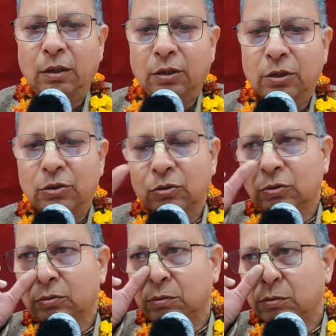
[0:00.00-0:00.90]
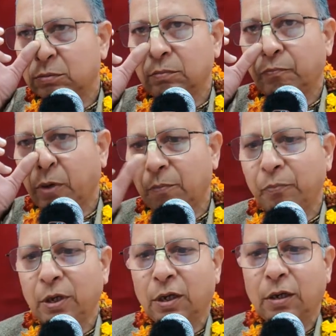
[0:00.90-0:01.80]
इनकी जो
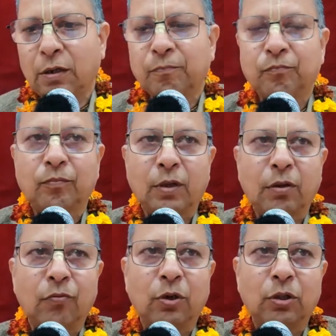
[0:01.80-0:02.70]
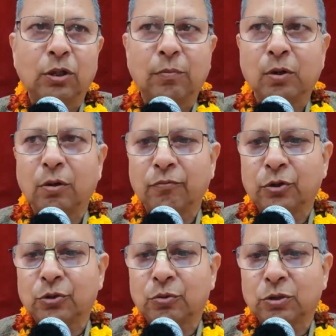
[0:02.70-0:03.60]
परंपरा है वो आती है भगवान
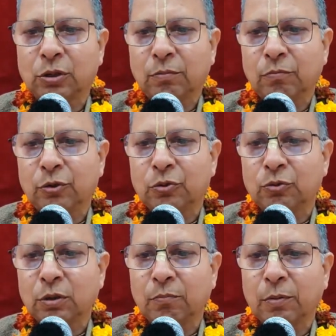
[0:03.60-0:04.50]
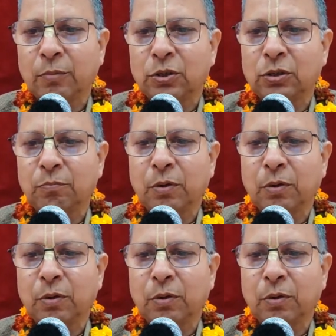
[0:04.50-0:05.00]
विष्णु से विष्णु से ब्रह्मा जी